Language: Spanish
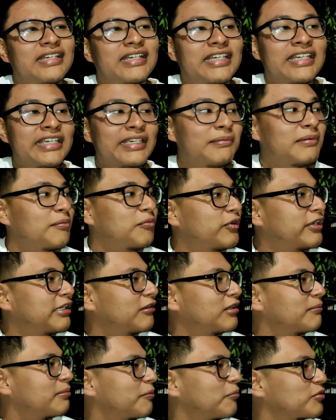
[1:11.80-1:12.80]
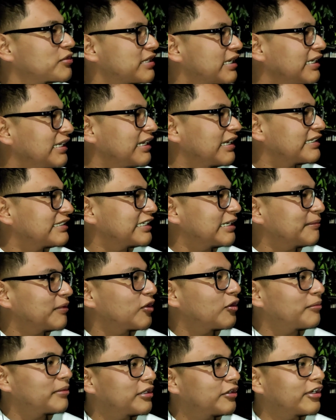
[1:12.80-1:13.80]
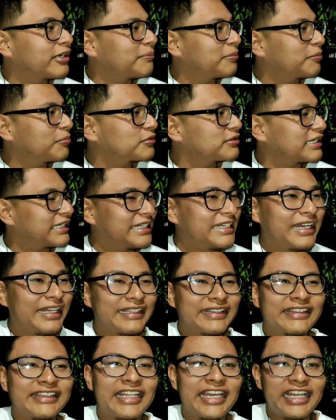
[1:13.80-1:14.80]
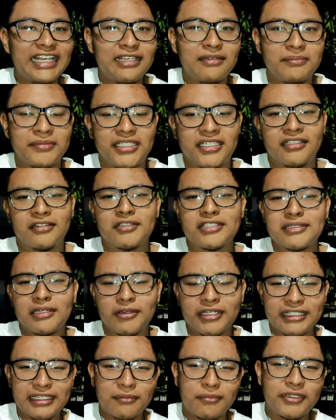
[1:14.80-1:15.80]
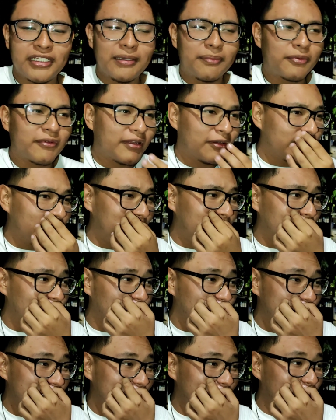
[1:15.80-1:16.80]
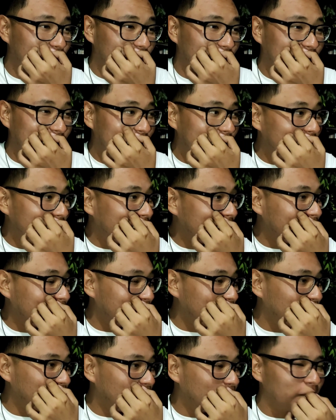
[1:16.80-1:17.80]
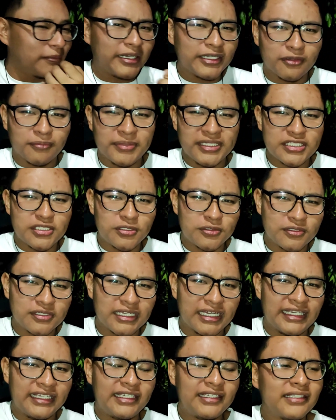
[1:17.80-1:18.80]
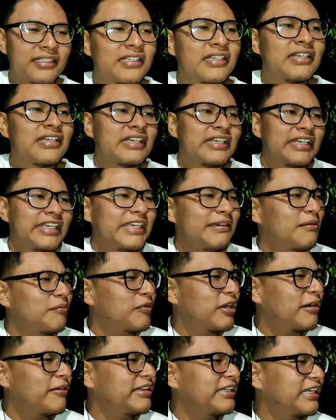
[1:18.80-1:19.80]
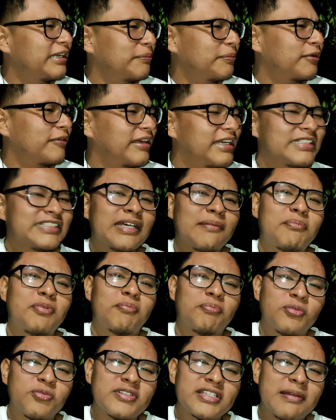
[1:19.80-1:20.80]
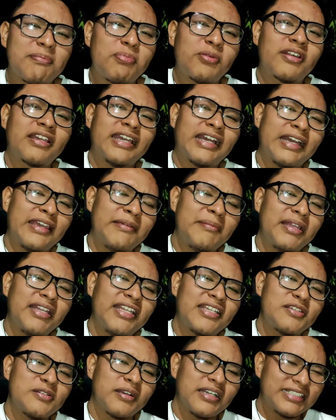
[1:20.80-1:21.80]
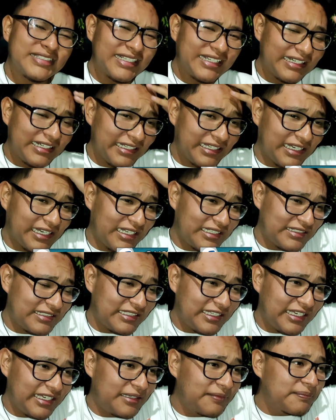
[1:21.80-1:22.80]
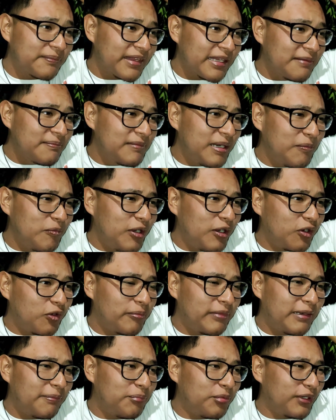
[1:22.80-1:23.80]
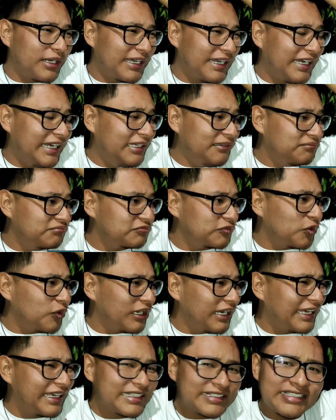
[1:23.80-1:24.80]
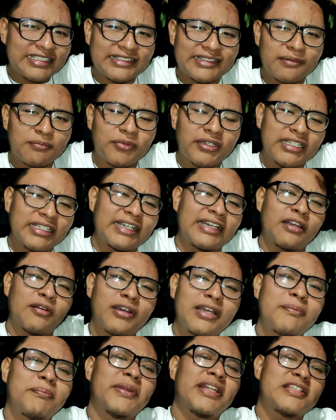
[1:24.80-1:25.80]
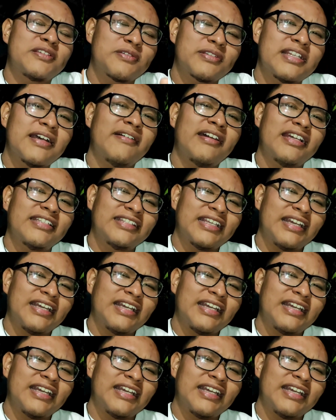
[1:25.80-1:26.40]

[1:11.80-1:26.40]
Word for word: y vamos a ir a una pupusería que se llama Comedor y Pupusería Delmi. Entonces ahorita vamos a probar unas pupusas por acá, aquí andamos con varios bichos ahí y vamos a venir a probar estas pupusas porque ahí me han dicho que están ricas, así que vamos a comer por acá. Ojalá que sí estén buenas. Creo que el precio está